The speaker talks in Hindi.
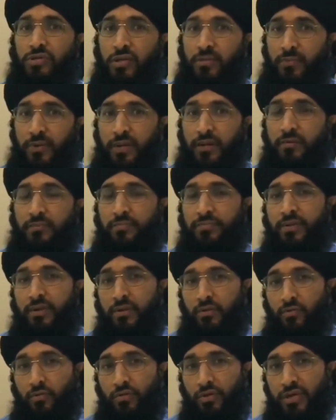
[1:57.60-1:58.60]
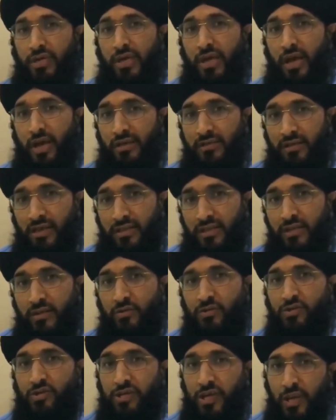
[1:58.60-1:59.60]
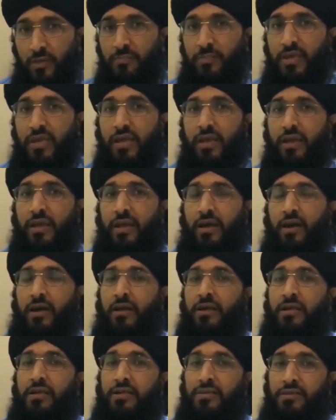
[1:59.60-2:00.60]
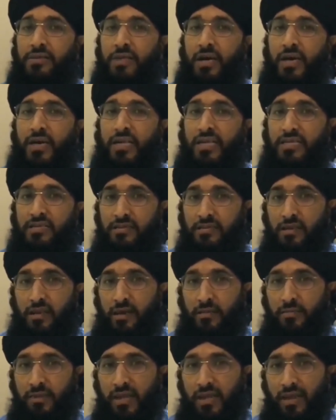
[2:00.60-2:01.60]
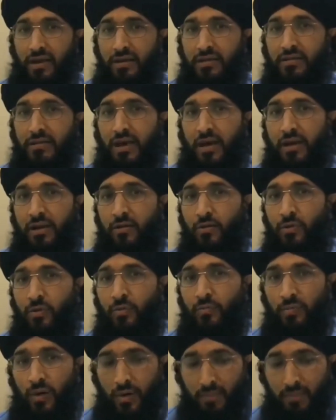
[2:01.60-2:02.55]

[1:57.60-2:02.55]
जबरन उनकी आज़ादी को सलब किया गया जहाँ इस्लामी अकदार को